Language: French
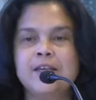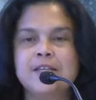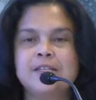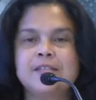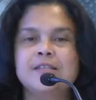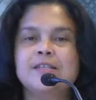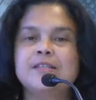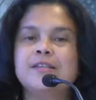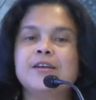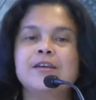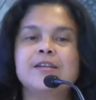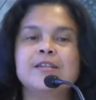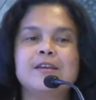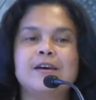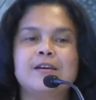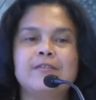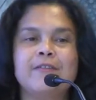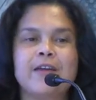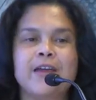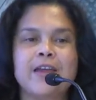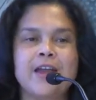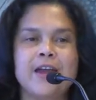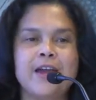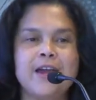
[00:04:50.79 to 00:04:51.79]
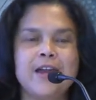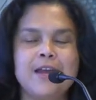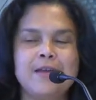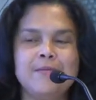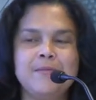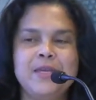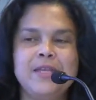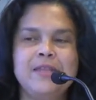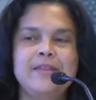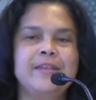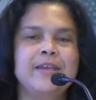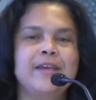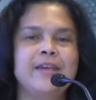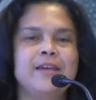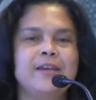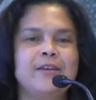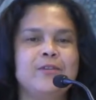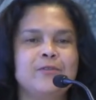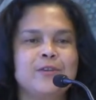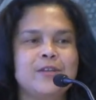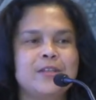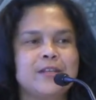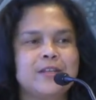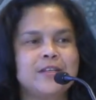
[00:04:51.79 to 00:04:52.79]
C'était un travail à la
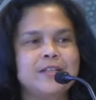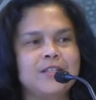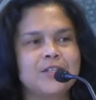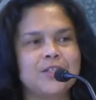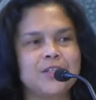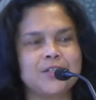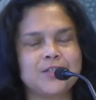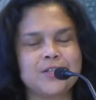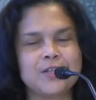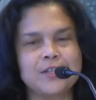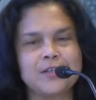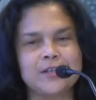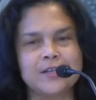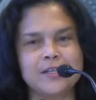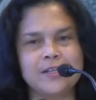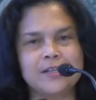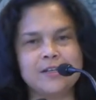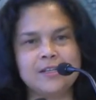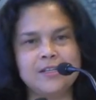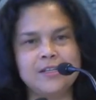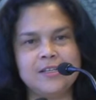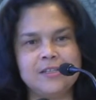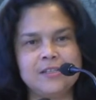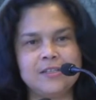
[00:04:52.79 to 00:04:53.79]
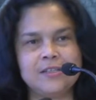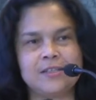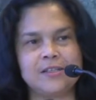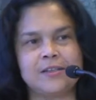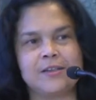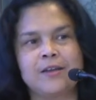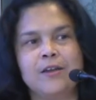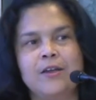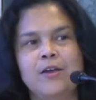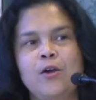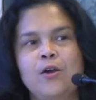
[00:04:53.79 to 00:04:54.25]
mitaine. On est allé chercher dans les listes.